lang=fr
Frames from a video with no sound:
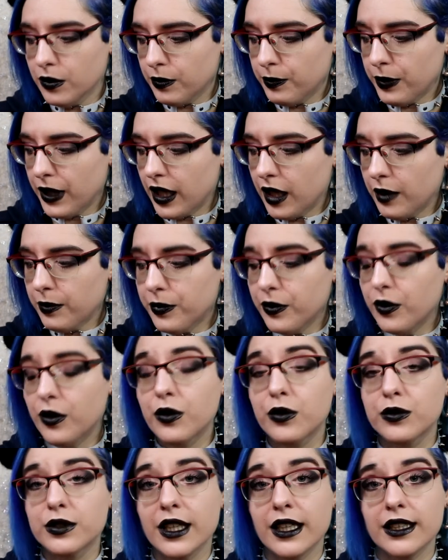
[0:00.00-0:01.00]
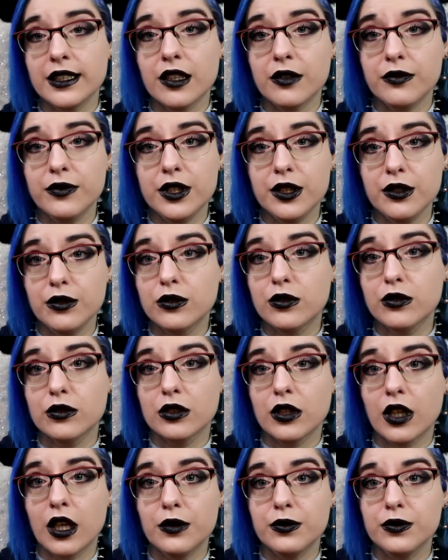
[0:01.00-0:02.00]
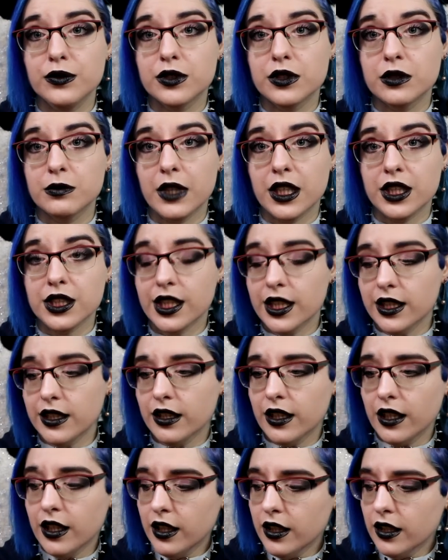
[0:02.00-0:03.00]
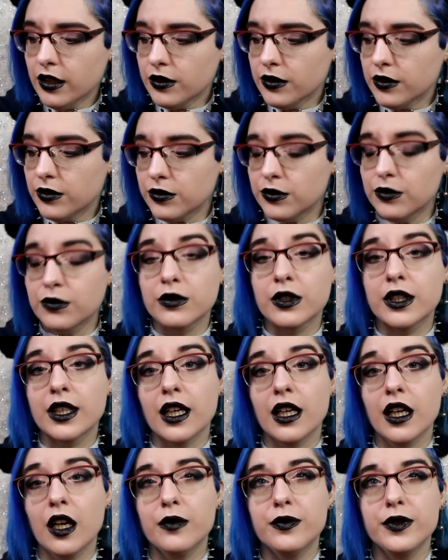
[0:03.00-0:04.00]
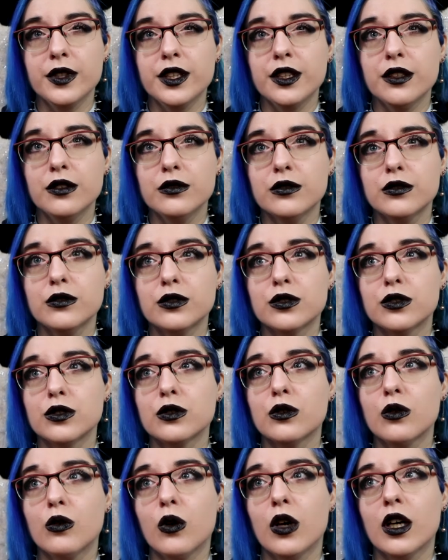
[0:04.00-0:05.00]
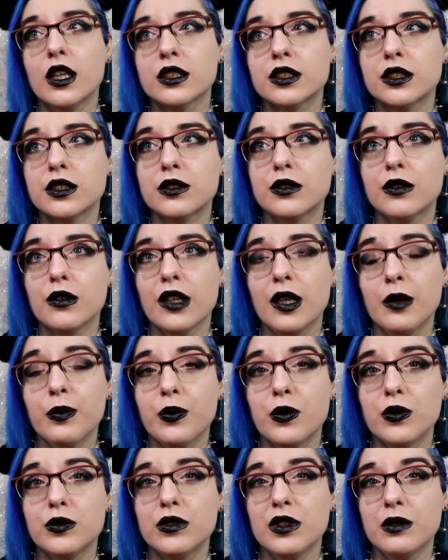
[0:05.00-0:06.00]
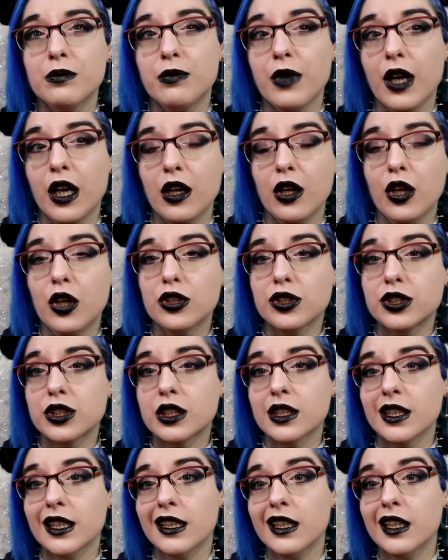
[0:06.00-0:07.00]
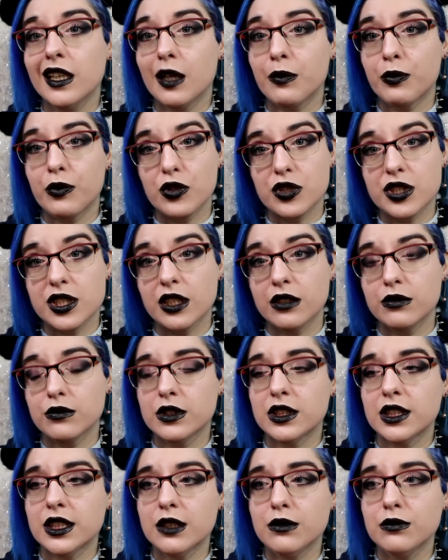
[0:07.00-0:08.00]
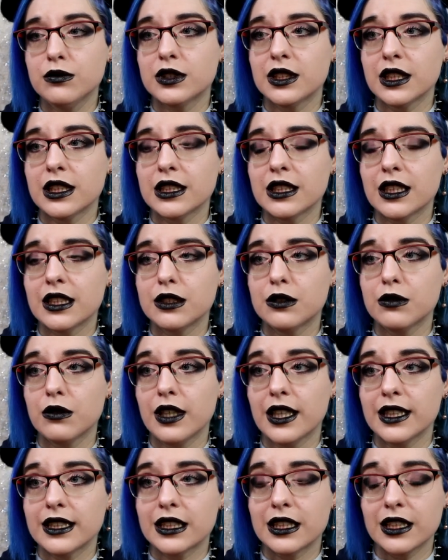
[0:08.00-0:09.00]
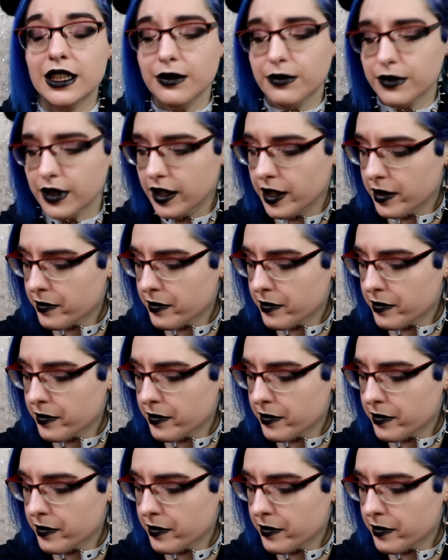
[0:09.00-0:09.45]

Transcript: par rapport aux dernières vidéos que tu auras vues sur ma chaîne. donc il y a la vidéo, je crois, sur les produits de Balush et la prochaine aussi où ça sera sur la sleeve.